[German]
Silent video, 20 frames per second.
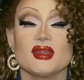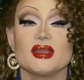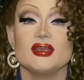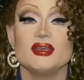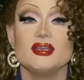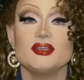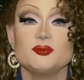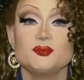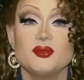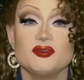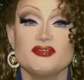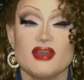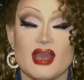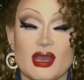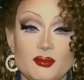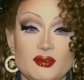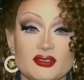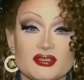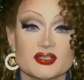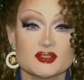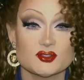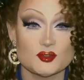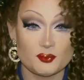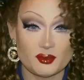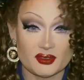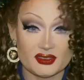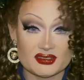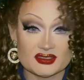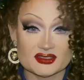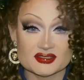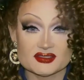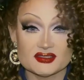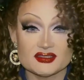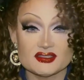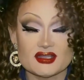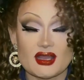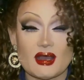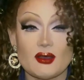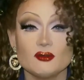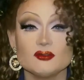Ich bewerbe das übrigens
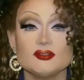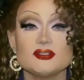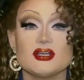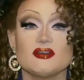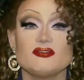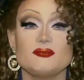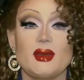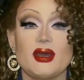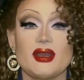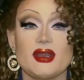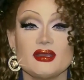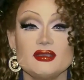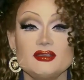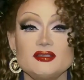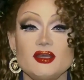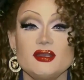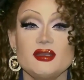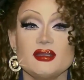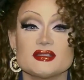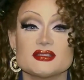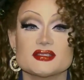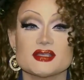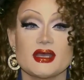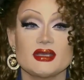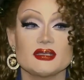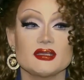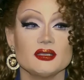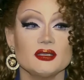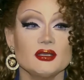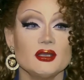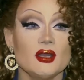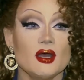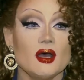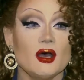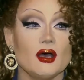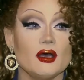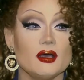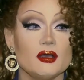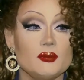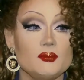nicht, auch nicht auf meiner Internetseite.
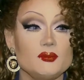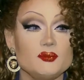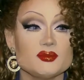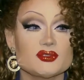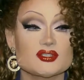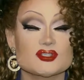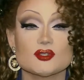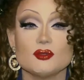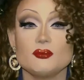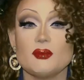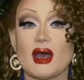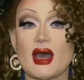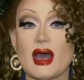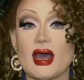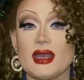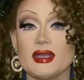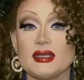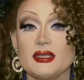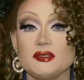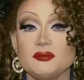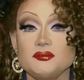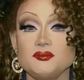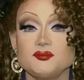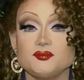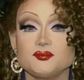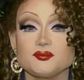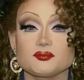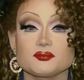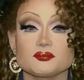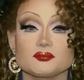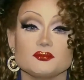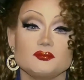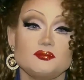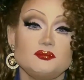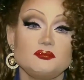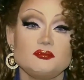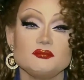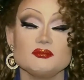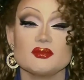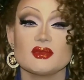Ähm, zum einen,
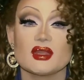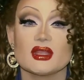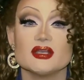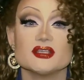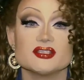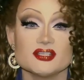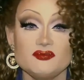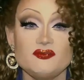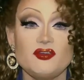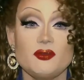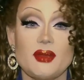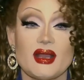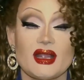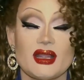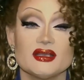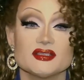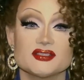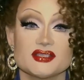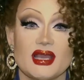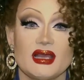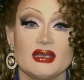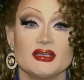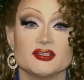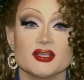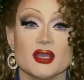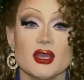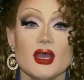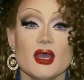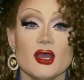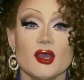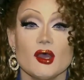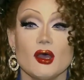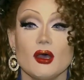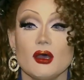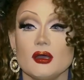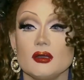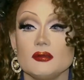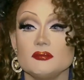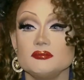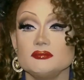sind wir mal ganz ehrlich,
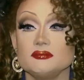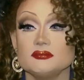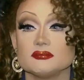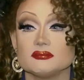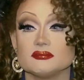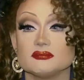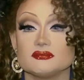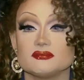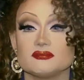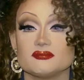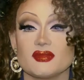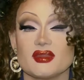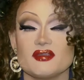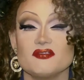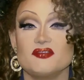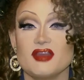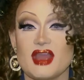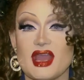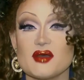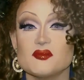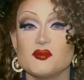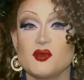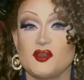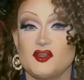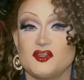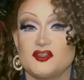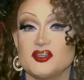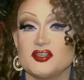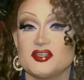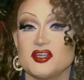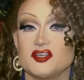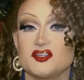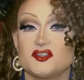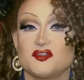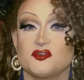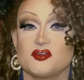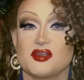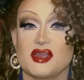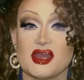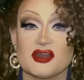ähm, wer möchte denn
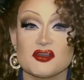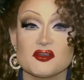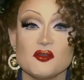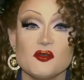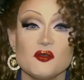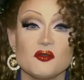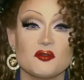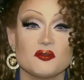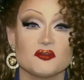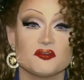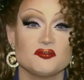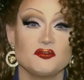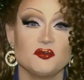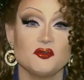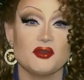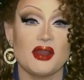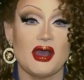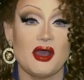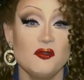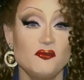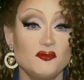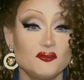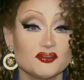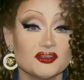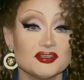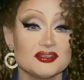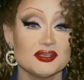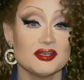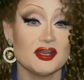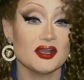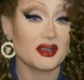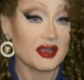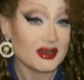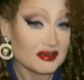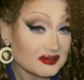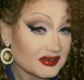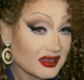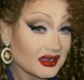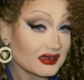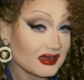schon gern irgendwo einen Auftritt in der
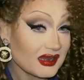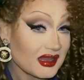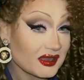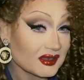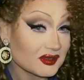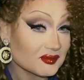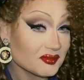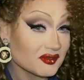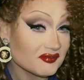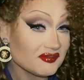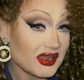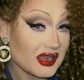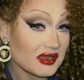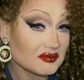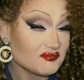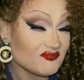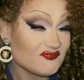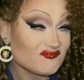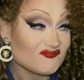Gartenanlage bewerben?